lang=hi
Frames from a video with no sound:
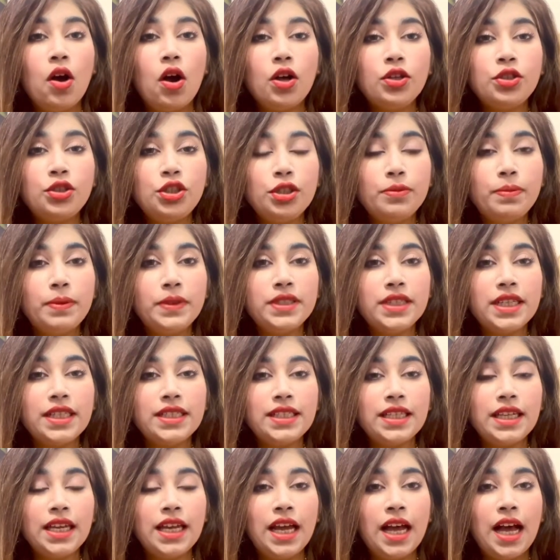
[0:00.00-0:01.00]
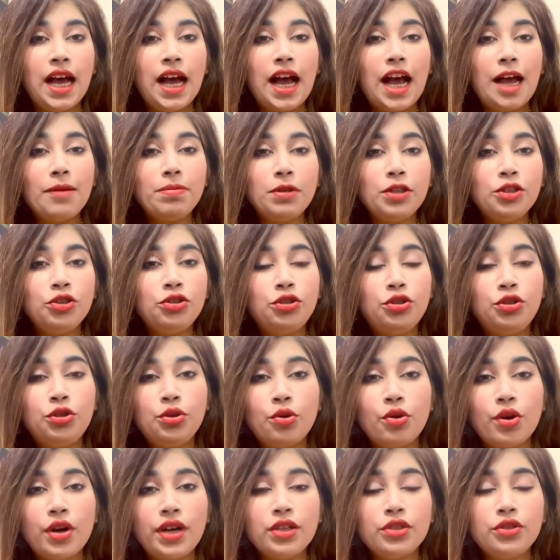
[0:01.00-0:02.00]
ऑस्टियोपोरोसिस है आपके
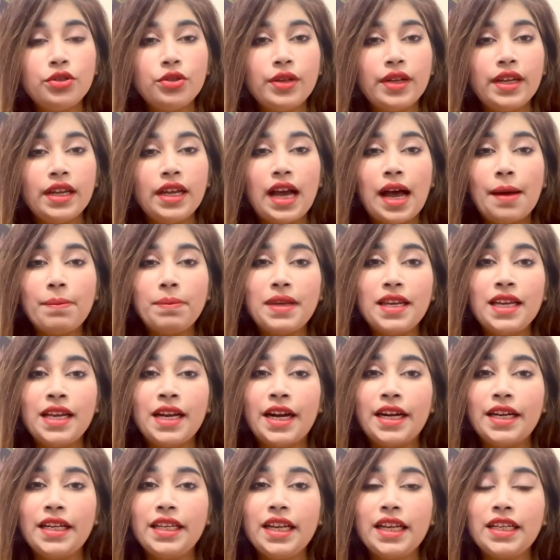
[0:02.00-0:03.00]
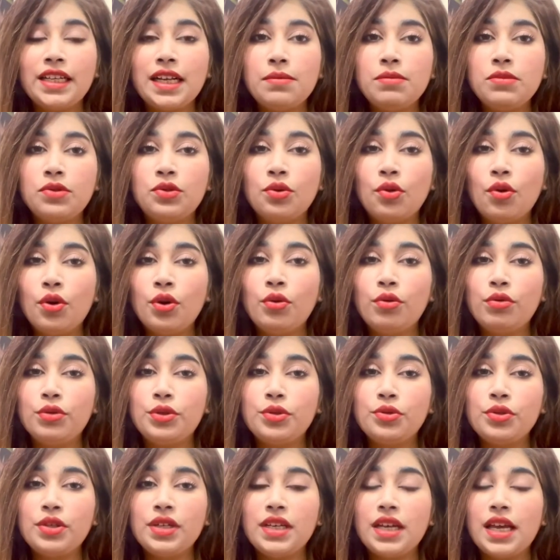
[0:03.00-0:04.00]
जोड़ जो है आपकी हड्डियां कमजोर हो
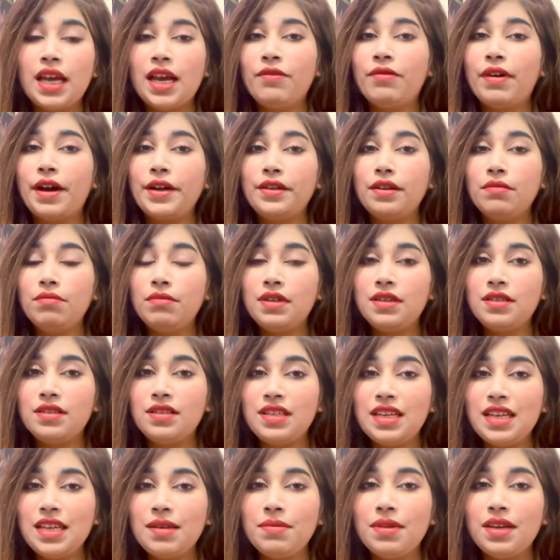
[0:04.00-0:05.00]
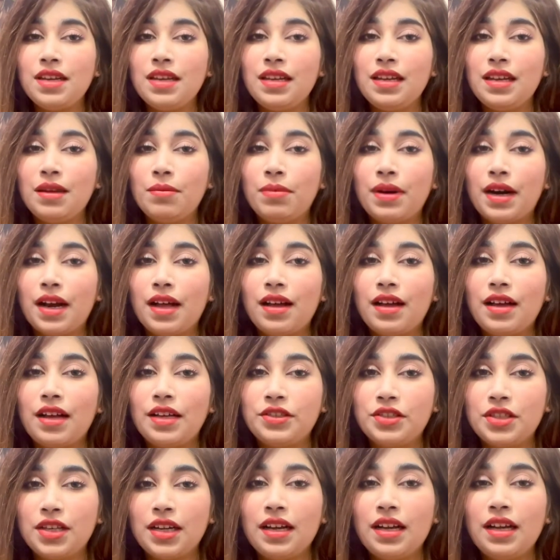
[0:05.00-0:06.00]
चुकी हैं विटामिन डी में ये बड़ा
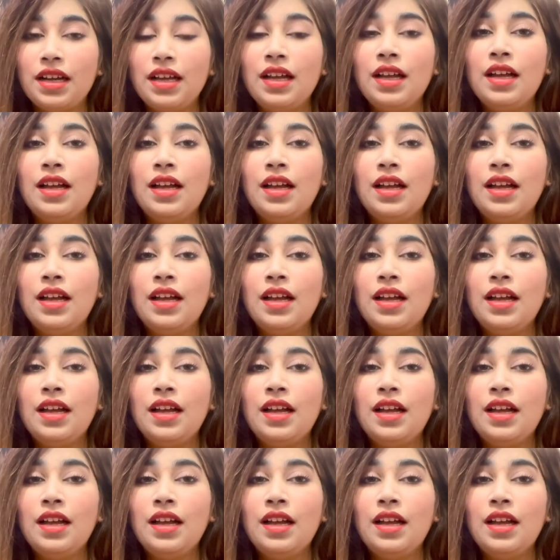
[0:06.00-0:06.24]
अच्छा